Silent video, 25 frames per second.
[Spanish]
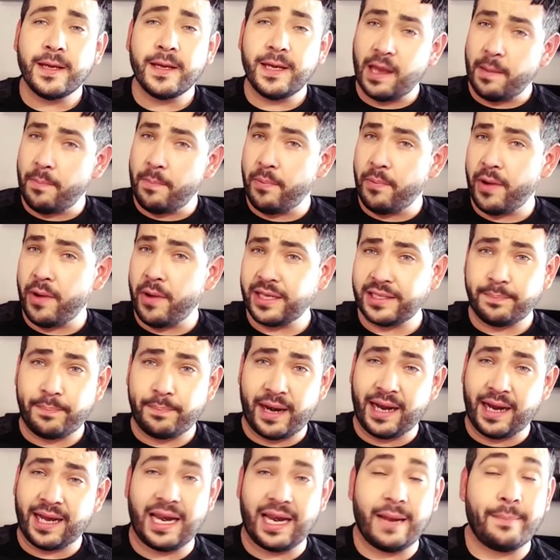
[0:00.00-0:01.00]
Y después,
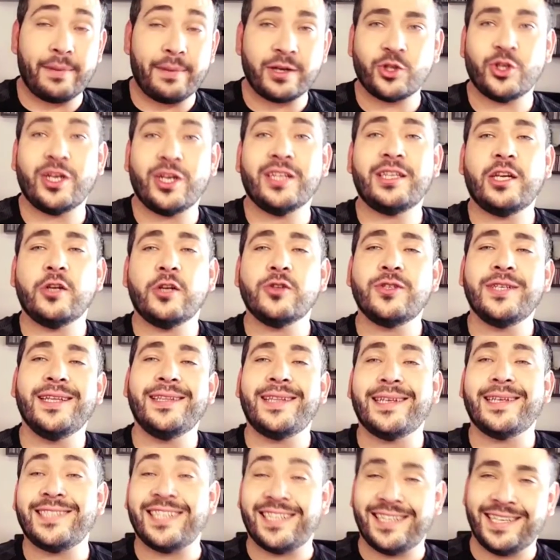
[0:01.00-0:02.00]
para que la persona te lo
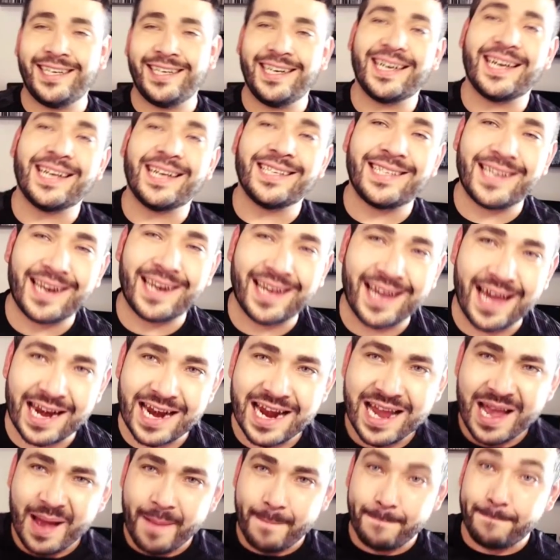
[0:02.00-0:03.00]
sienta, se tiene que acercar
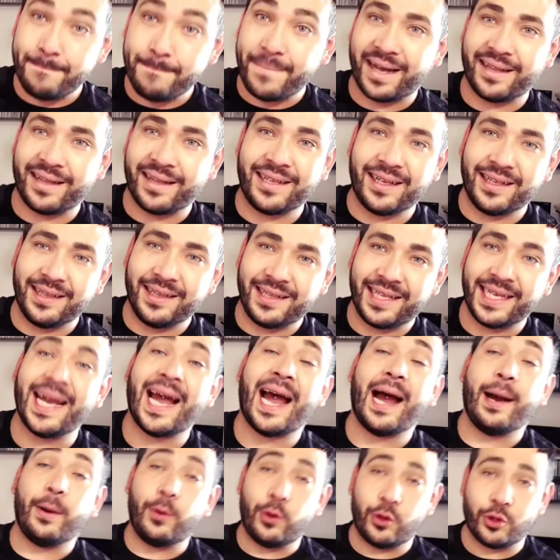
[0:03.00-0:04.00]
bastante
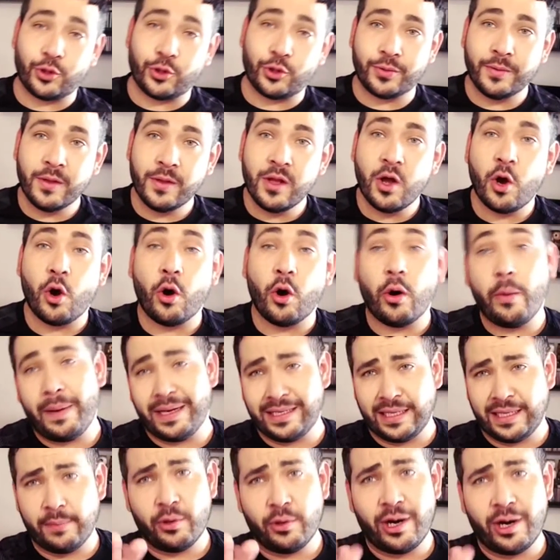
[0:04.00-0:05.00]
a vos. O
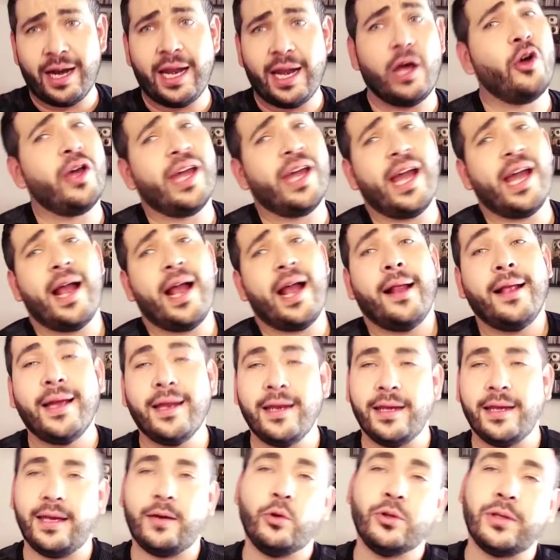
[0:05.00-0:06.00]
pasar por el lado de alguien
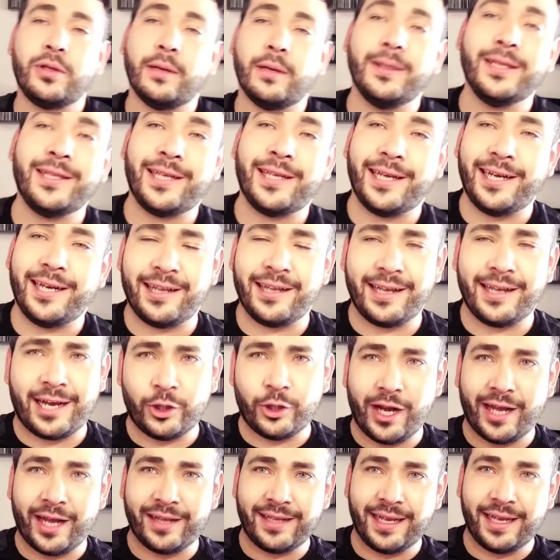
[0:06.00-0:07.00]
y justamente ir
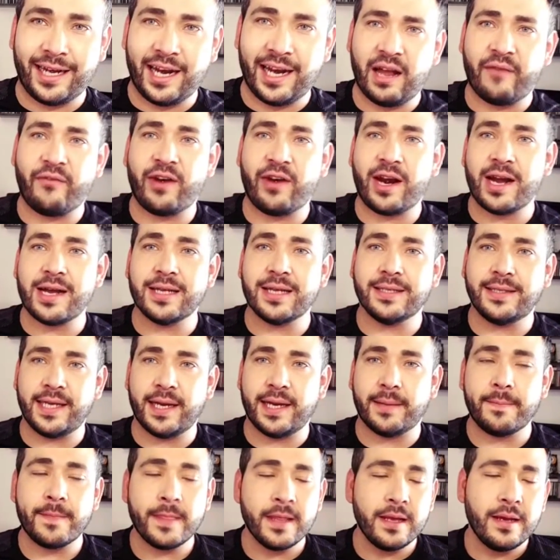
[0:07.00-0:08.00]
dejando la estela de la
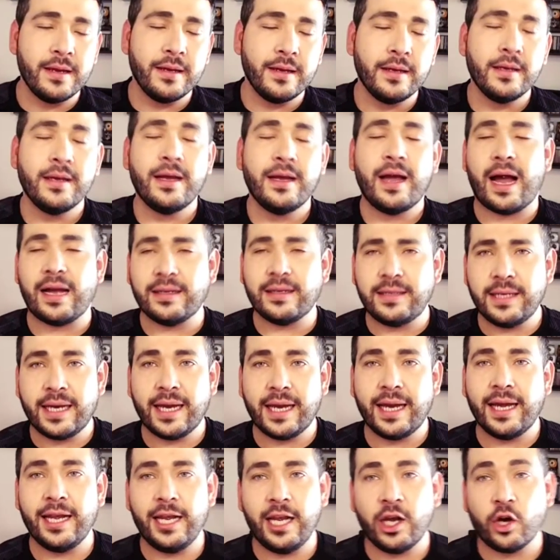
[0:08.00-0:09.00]
fragancia. Así
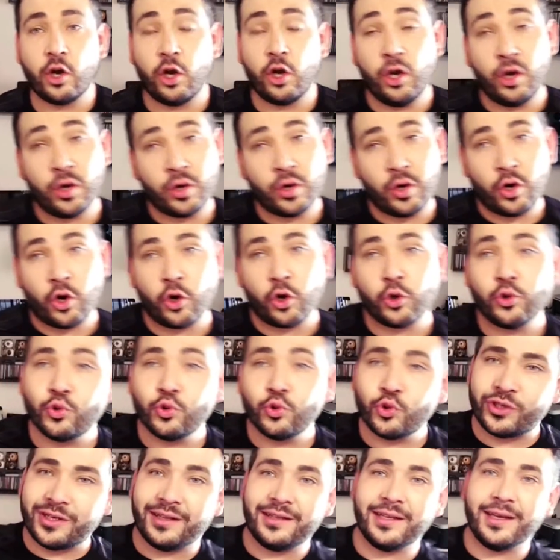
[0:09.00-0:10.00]
que le coloco un
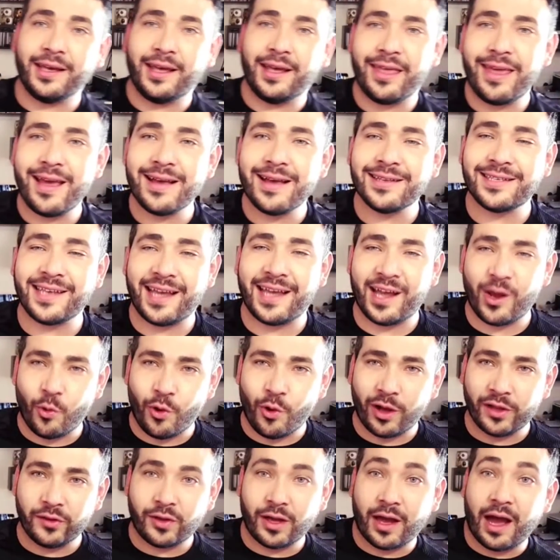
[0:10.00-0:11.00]
7 de 10 en
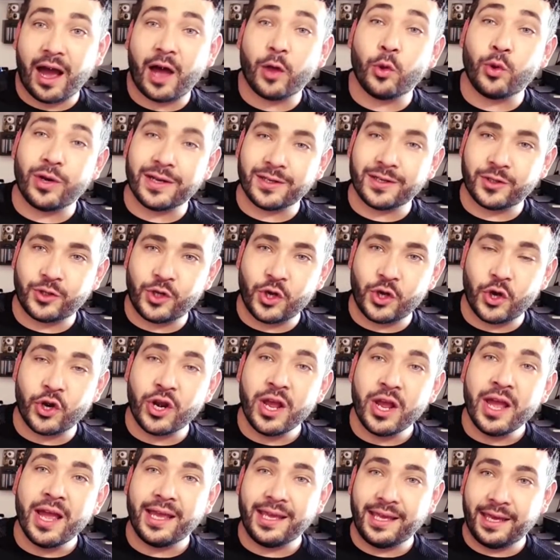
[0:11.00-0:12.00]
cuanto a duración
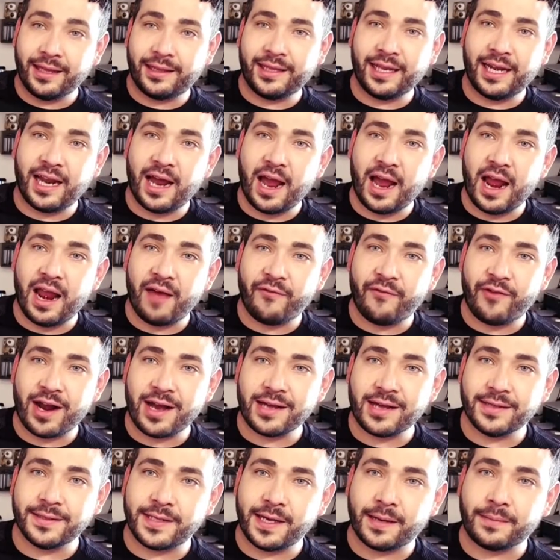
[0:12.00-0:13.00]
y estela de la
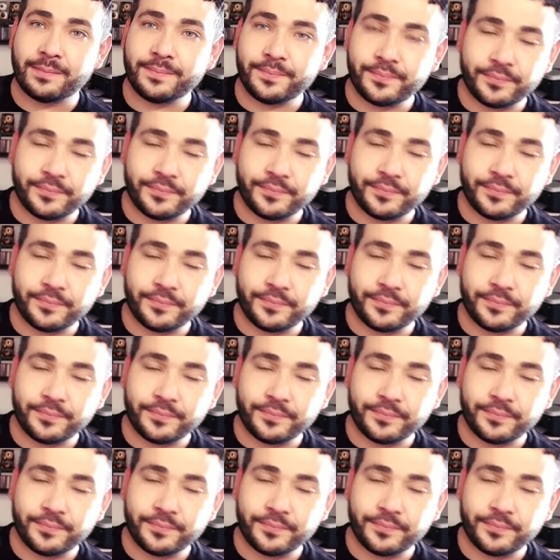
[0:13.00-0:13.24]
fragancia.